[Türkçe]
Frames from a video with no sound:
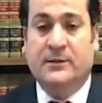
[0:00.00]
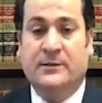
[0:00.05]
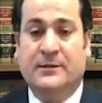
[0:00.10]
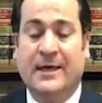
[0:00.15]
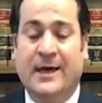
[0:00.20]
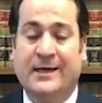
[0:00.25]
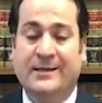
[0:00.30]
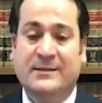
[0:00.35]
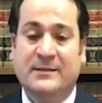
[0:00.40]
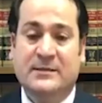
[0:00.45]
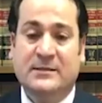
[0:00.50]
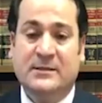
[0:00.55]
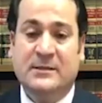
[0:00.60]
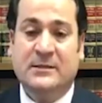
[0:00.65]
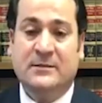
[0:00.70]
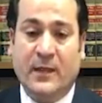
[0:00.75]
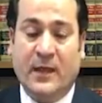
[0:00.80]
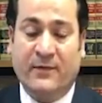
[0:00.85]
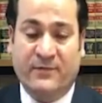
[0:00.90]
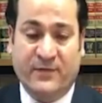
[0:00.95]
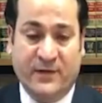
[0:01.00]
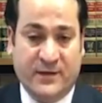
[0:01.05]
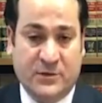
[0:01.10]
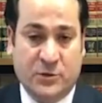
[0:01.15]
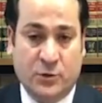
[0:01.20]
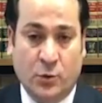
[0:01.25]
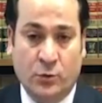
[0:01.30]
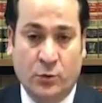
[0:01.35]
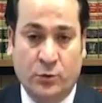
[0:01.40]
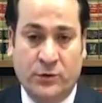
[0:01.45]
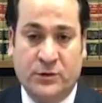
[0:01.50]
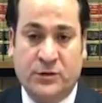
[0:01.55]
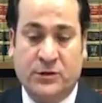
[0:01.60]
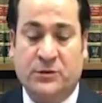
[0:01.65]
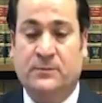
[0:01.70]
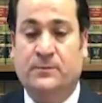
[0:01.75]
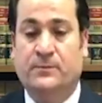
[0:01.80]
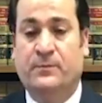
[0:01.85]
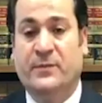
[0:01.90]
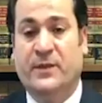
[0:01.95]
Kendisinin F2'si olduğu
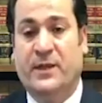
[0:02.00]
için